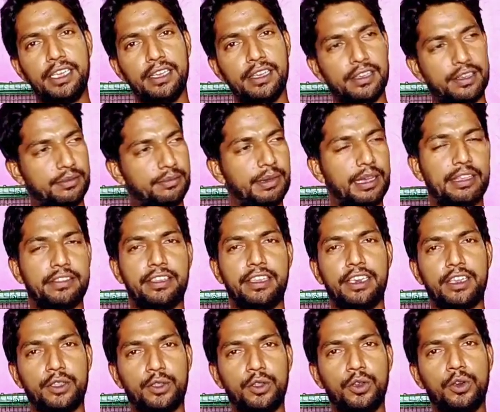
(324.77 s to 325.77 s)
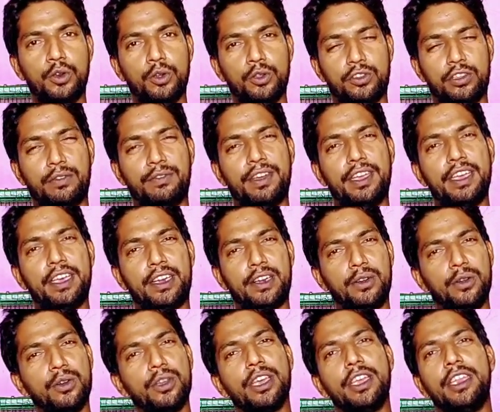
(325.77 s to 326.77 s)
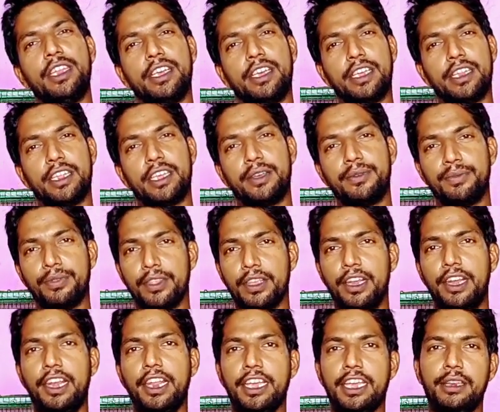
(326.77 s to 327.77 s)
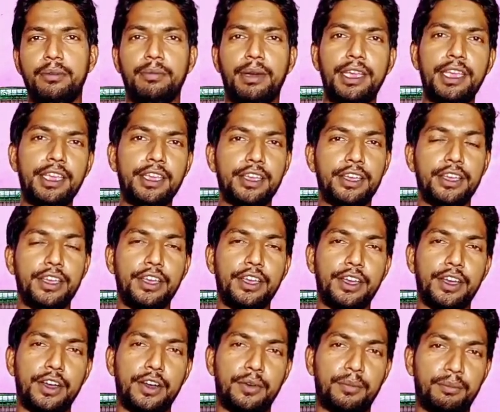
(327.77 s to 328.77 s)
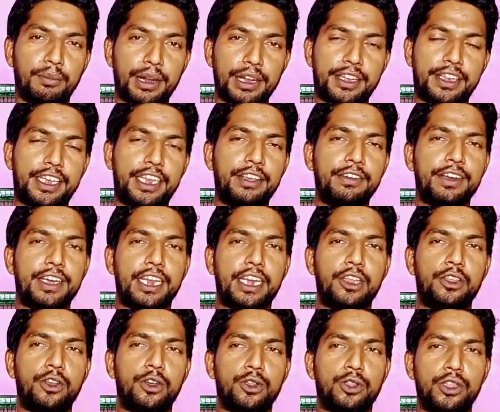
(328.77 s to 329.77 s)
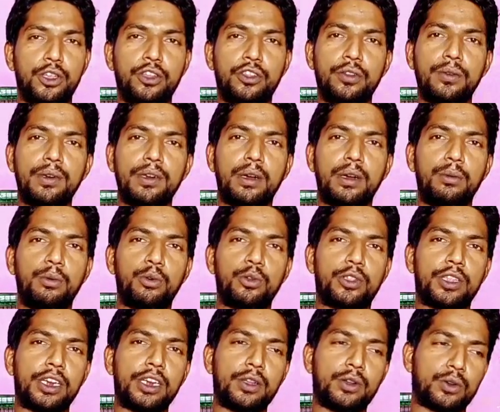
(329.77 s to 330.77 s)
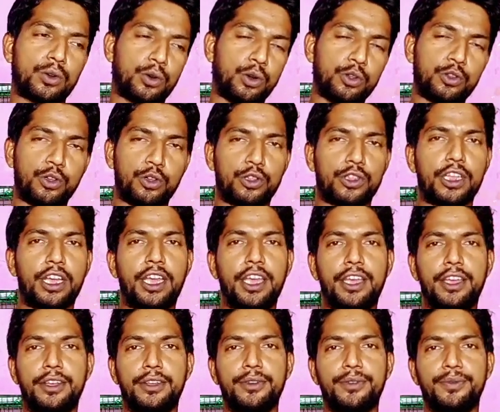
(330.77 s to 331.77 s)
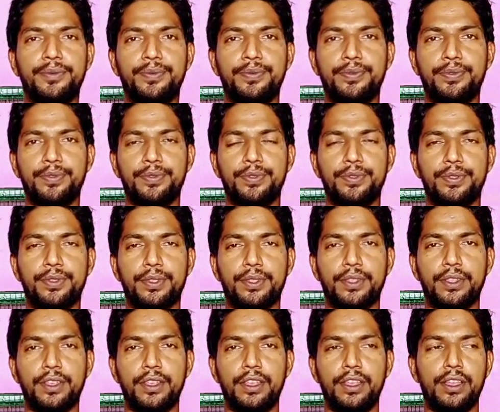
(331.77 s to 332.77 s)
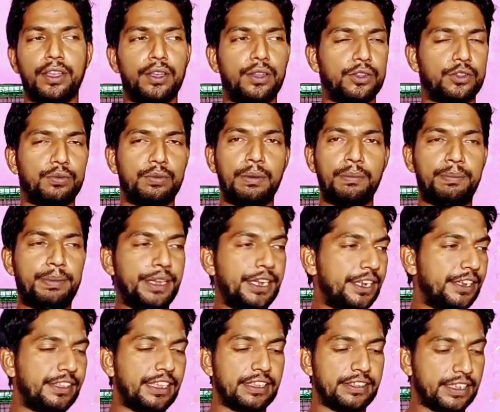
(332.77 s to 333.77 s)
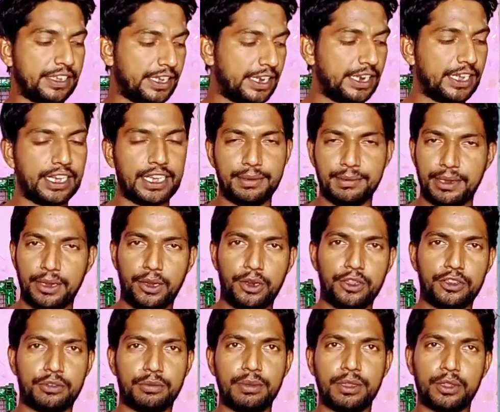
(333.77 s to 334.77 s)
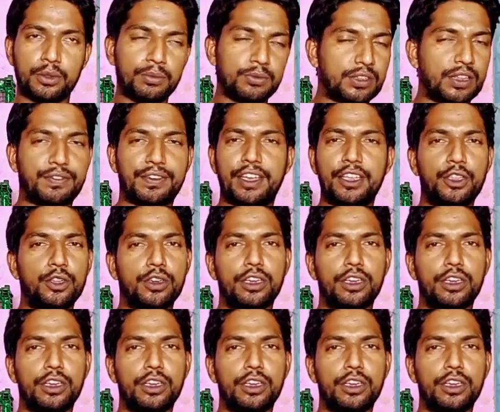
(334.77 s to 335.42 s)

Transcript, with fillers: की मैं ऐसे ही रख दूँ रोज़ सफाई कर रहा हूँ क्या दिक्कत है लेकिन भाई मट्टी वगैरह जो होती है उसमें कबूतर खुश होता है इसमें बीट जैसे करेगा मान लो इसमें तुम सफाई